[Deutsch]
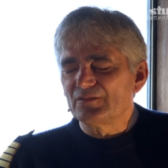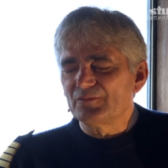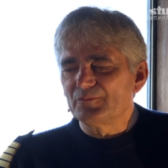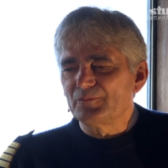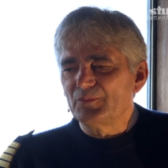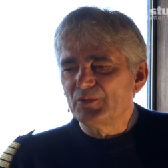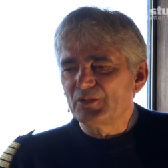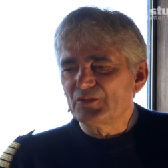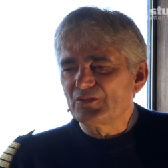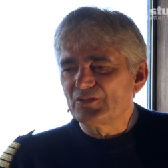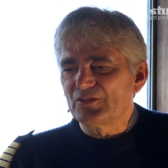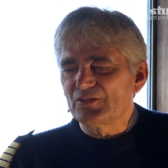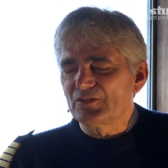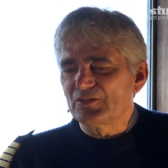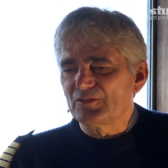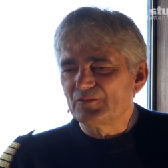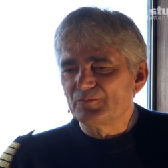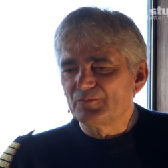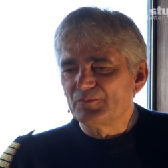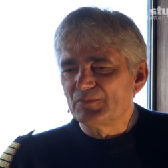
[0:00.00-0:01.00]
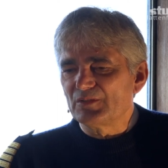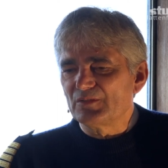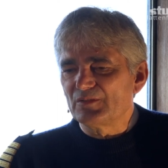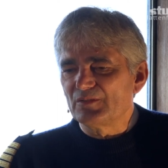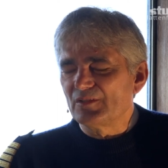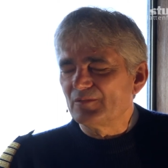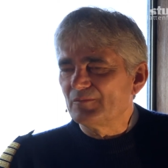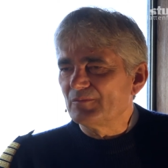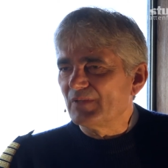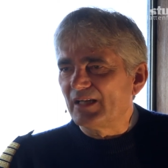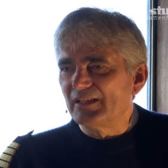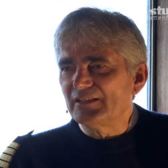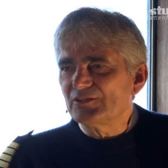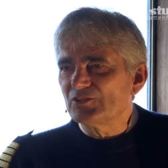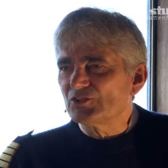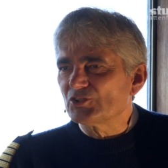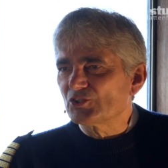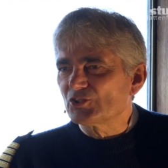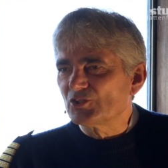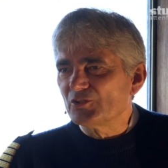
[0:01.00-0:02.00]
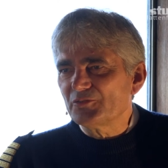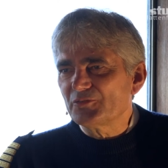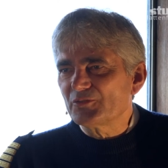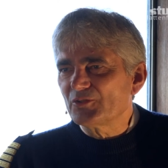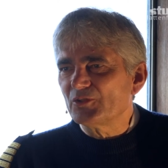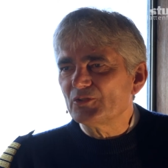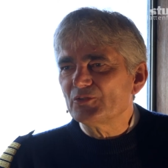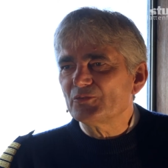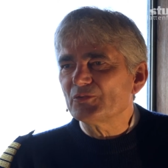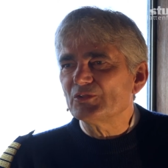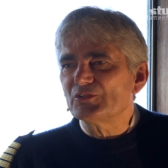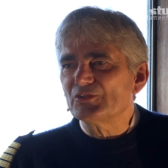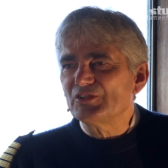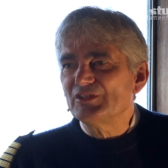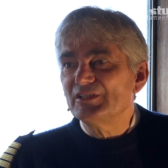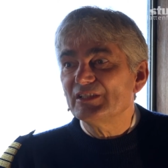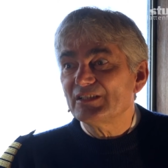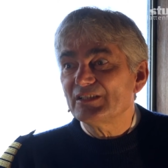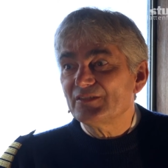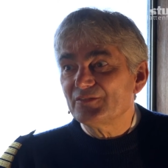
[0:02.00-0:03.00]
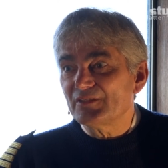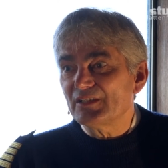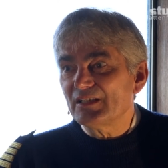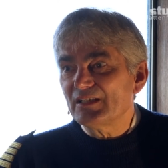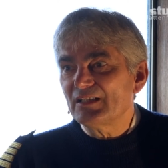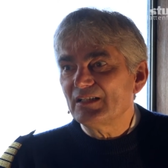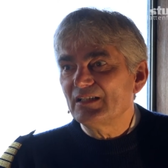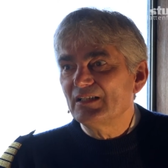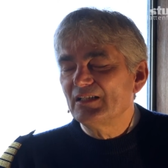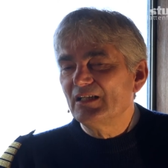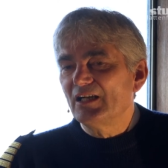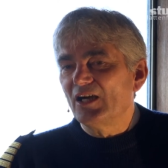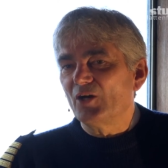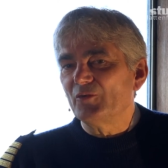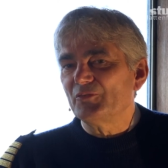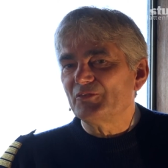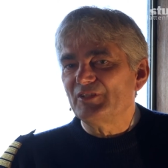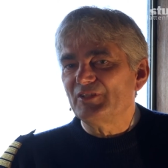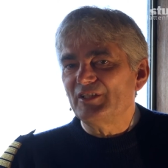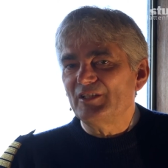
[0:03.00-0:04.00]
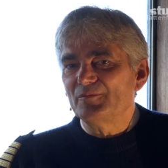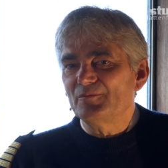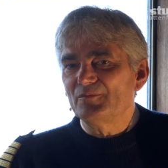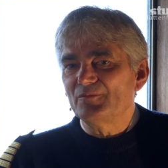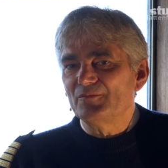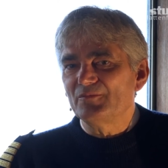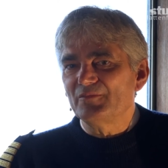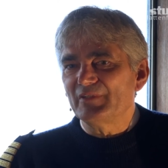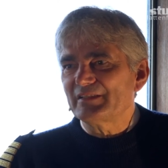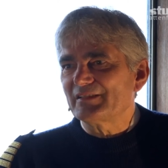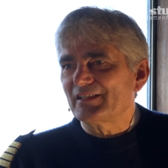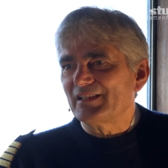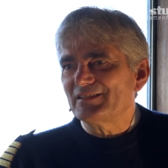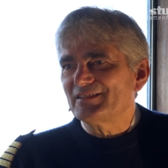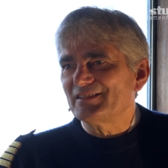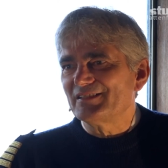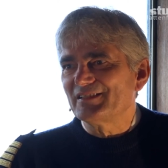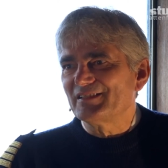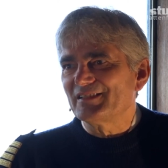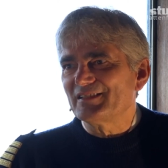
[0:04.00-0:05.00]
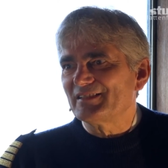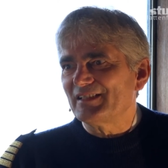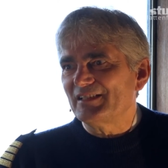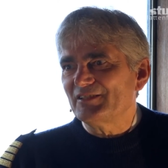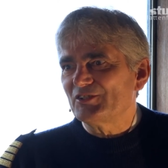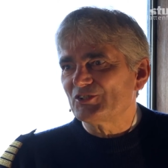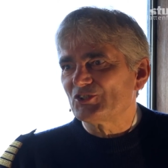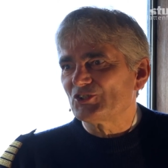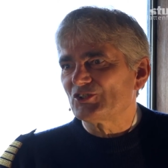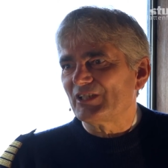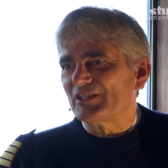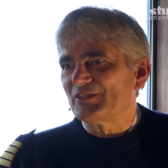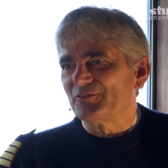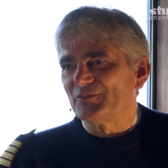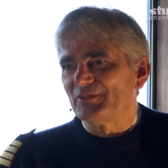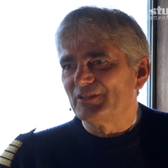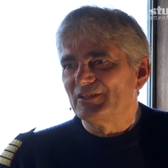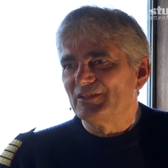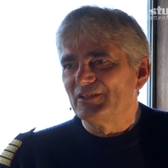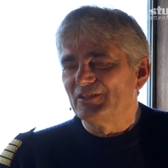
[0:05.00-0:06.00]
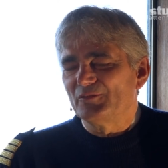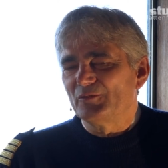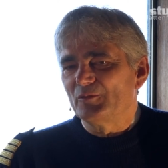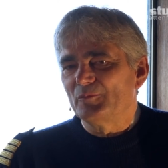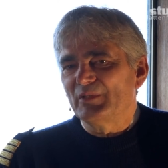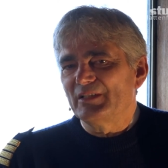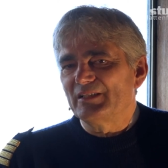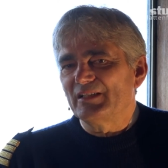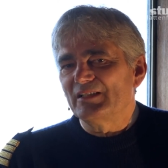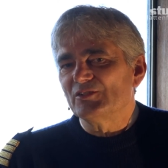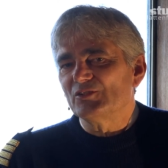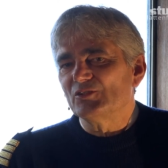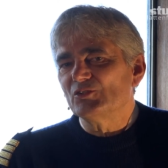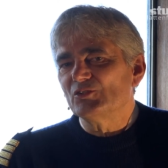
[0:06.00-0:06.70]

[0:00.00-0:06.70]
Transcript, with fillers: plötzlich mit einem alten Schiff konfrontiert war, auf dem was ganz Interessantes stattfände, wo man also